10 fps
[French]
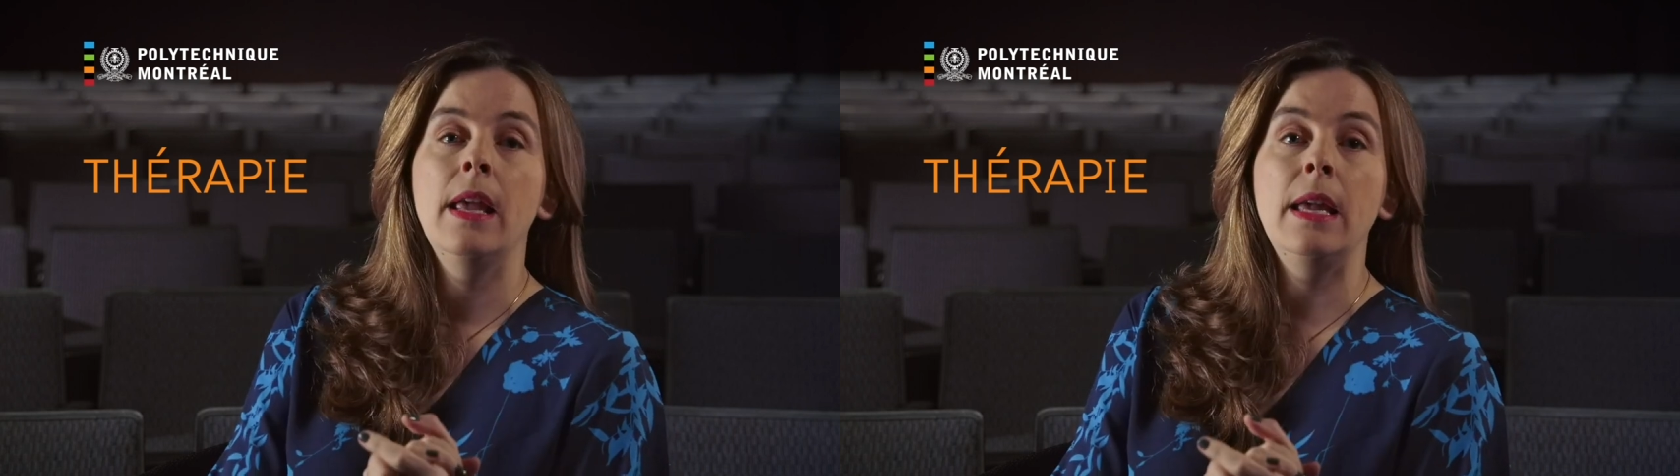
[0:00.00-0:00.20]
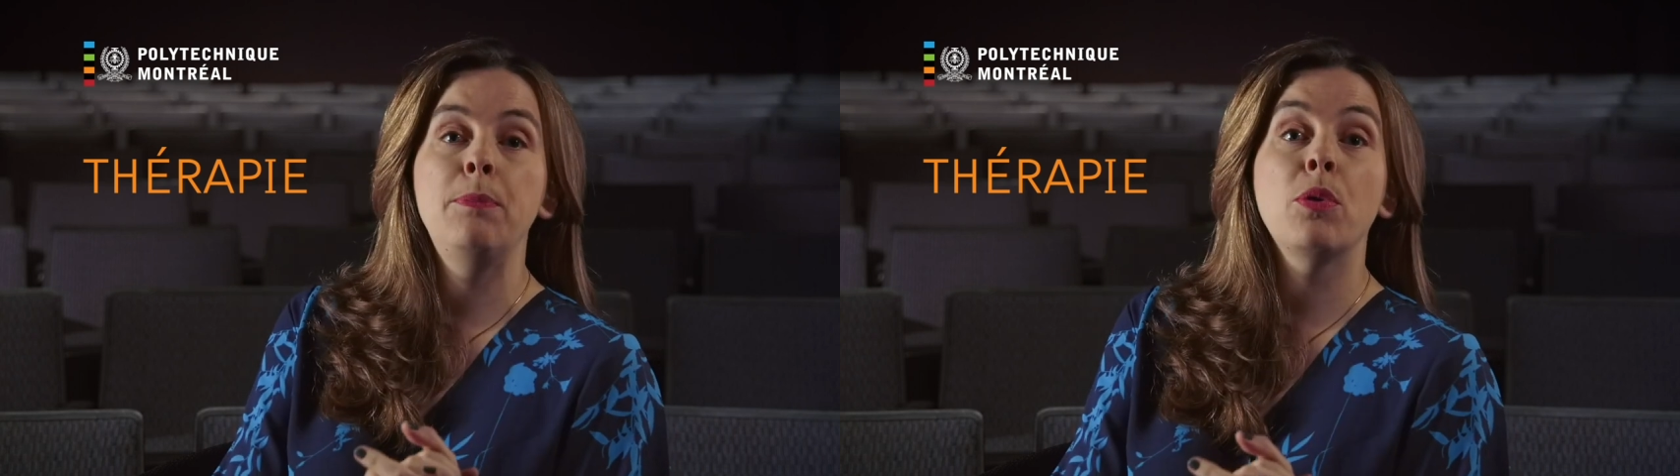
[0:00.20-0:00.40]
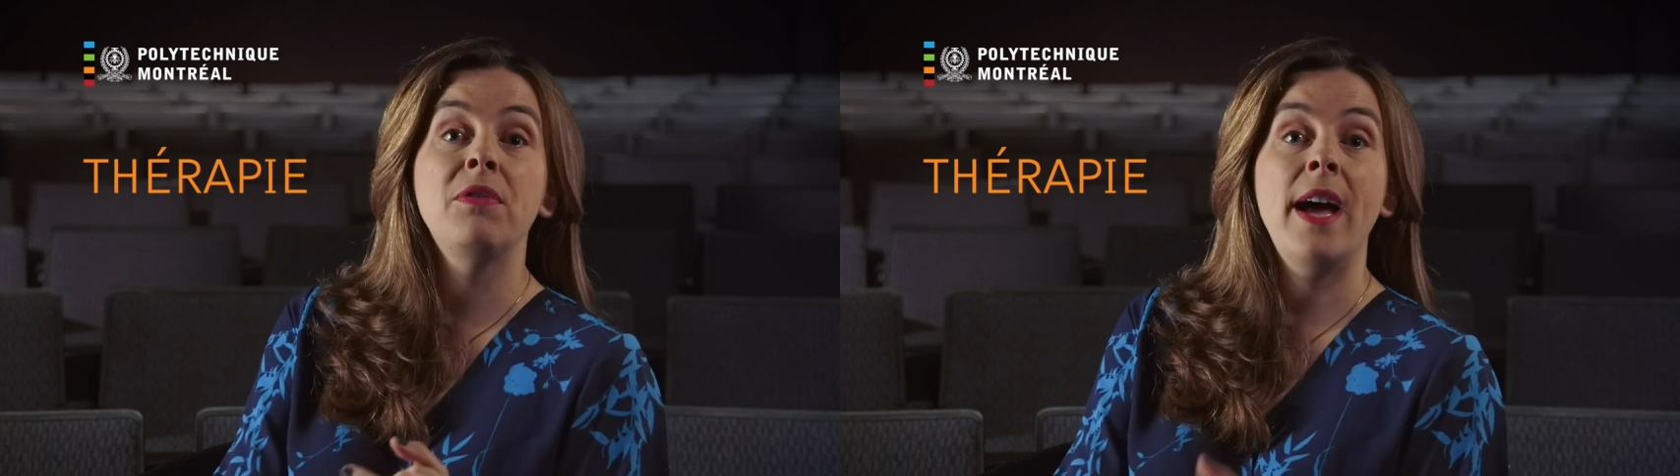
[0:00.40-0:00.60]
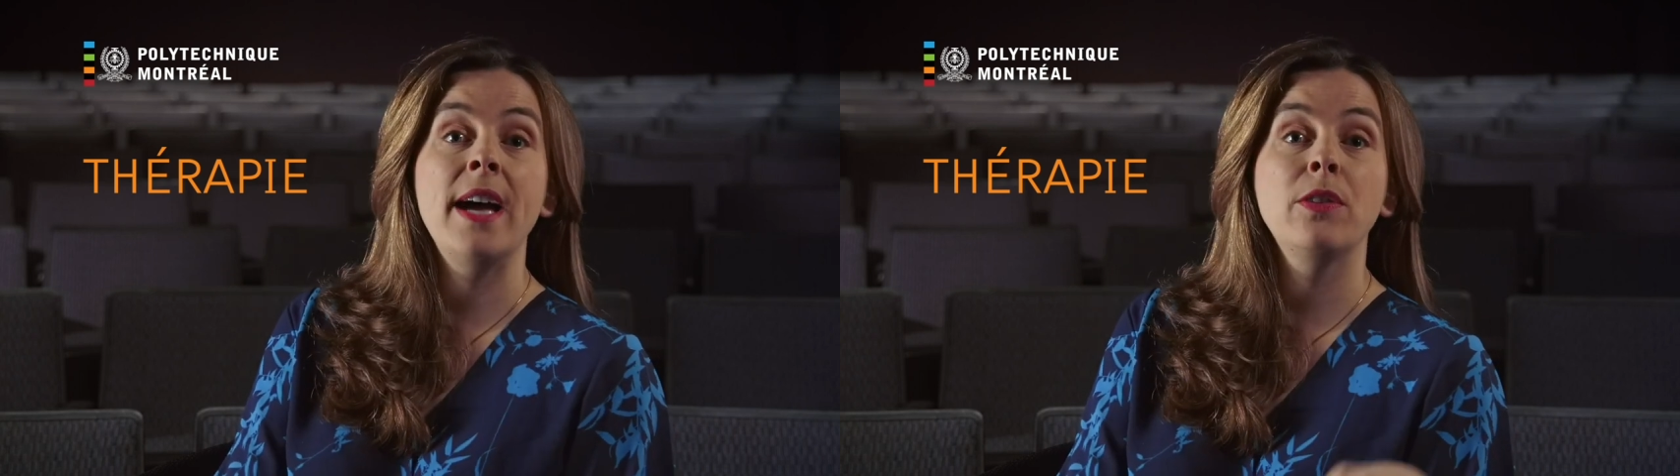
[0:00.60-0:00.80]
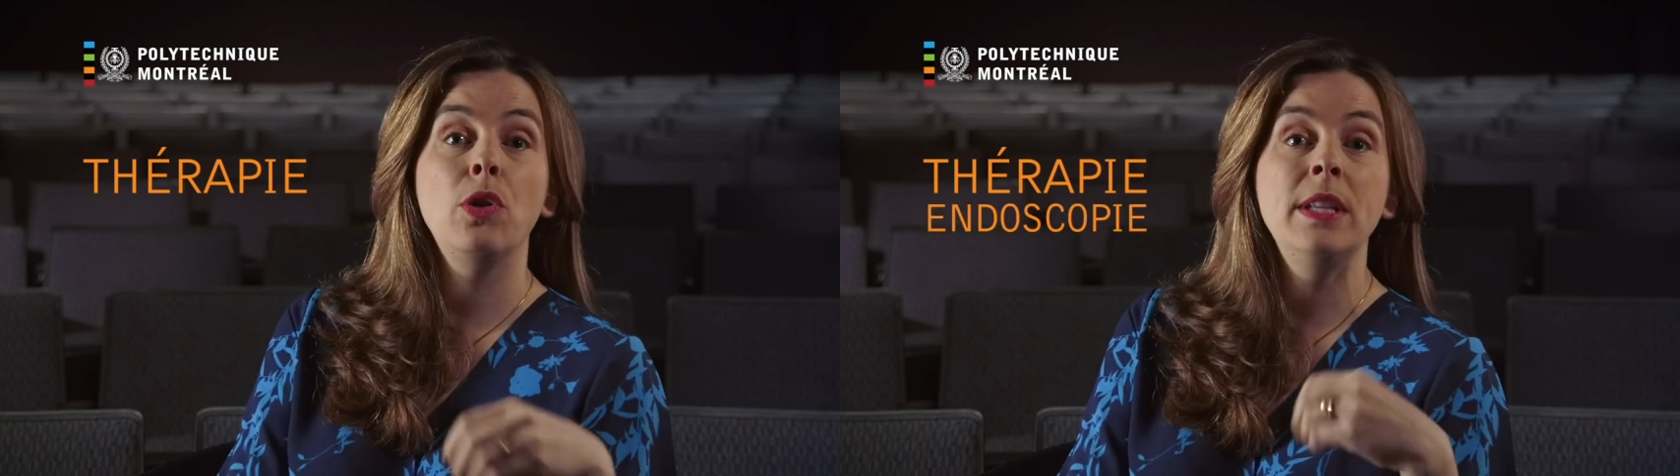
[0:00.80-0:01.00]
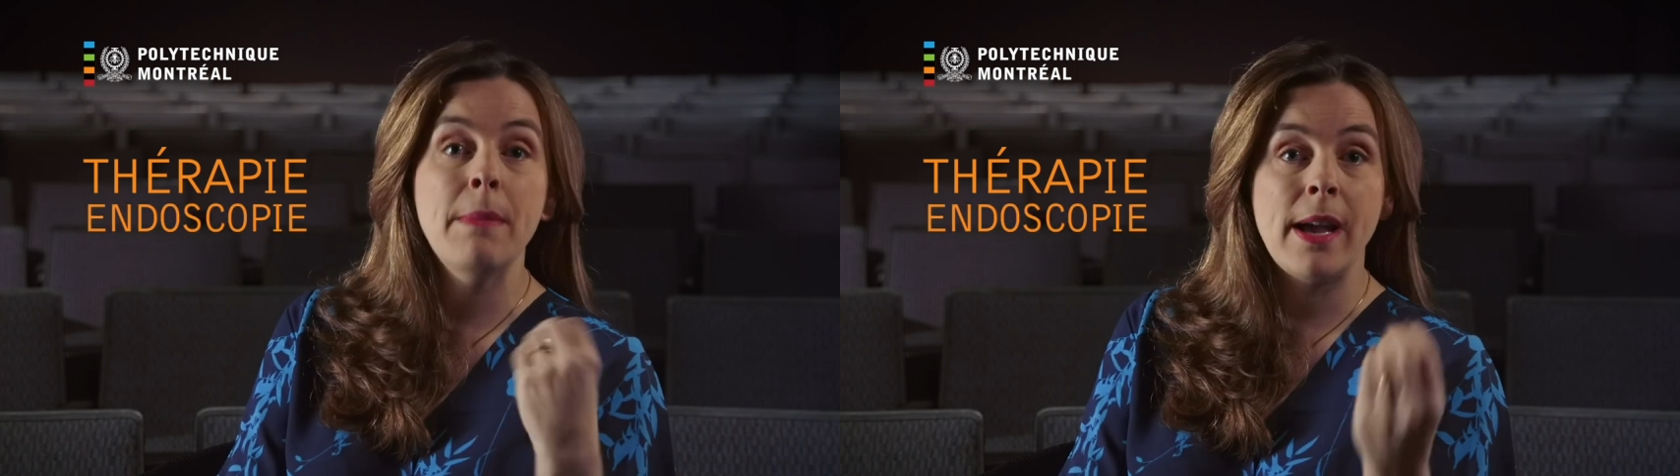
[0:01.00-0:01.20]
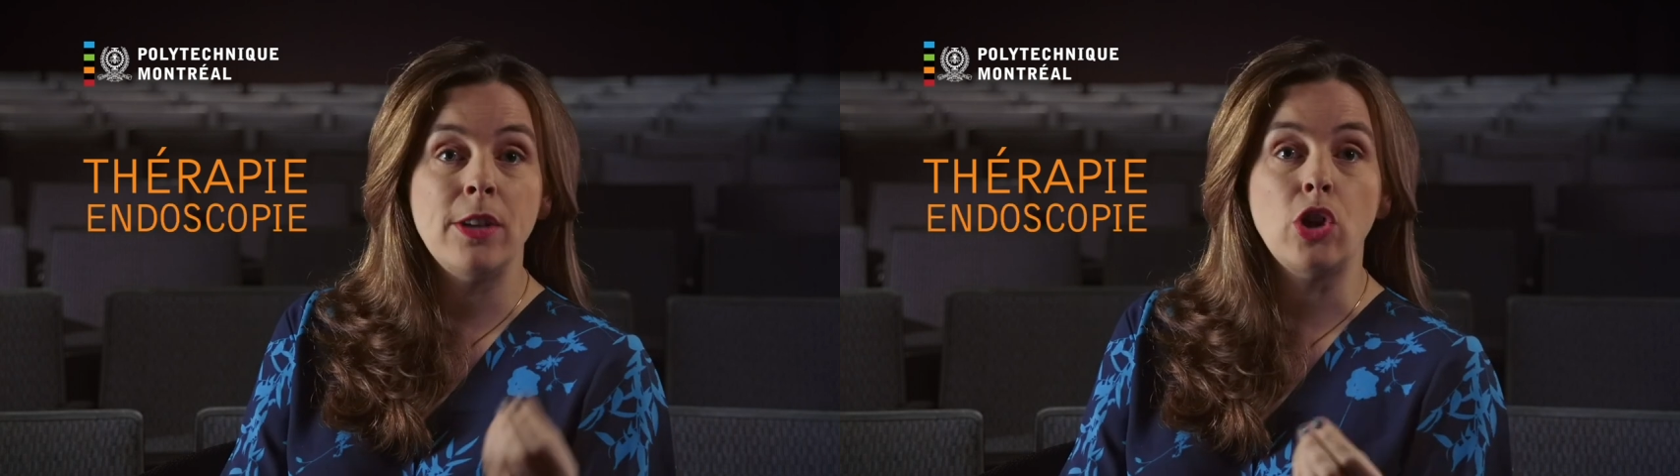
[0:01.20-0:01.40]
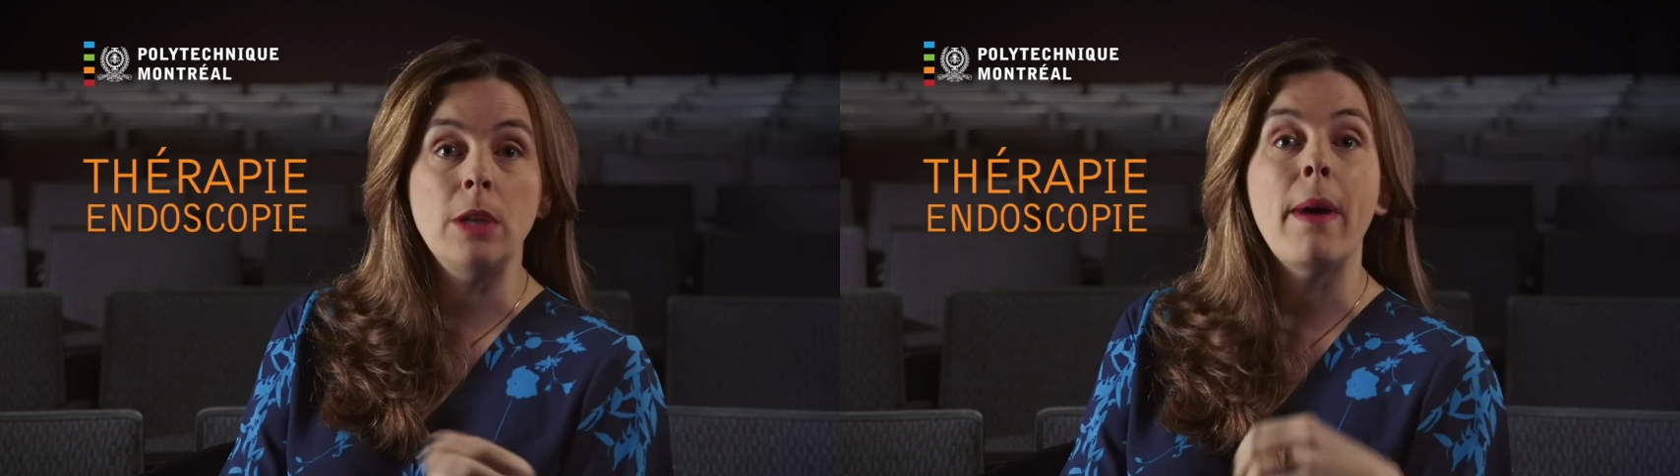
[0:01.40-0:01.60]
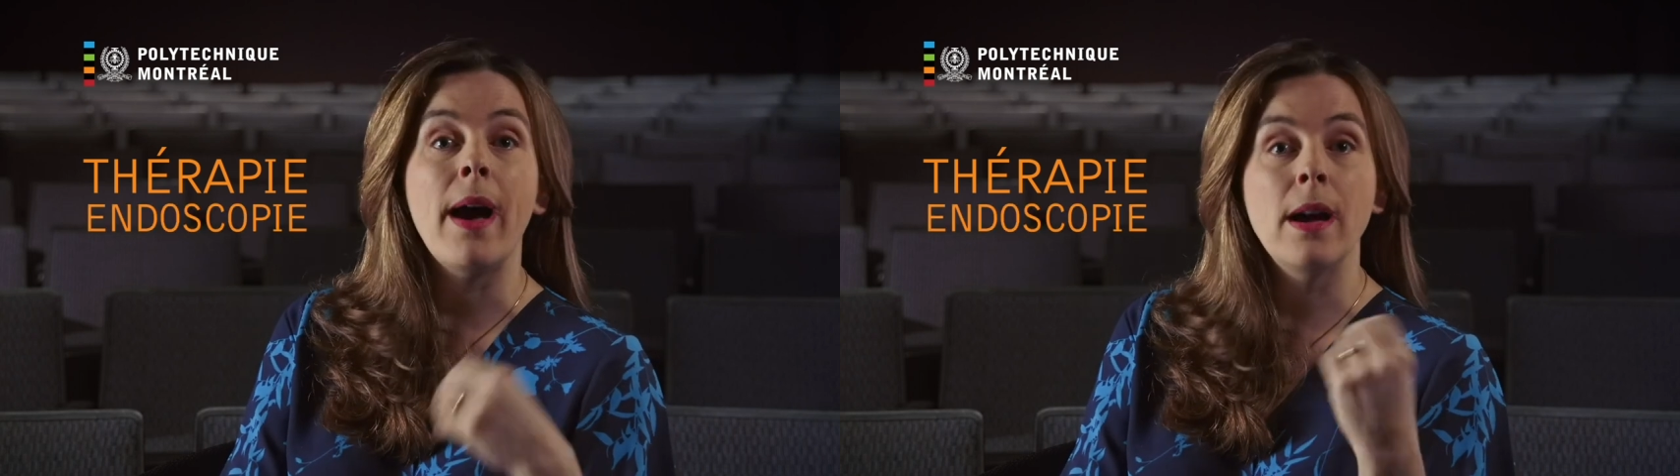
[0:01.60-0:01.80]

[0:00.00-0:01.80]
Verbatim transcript: et pour faire de l'imagerie par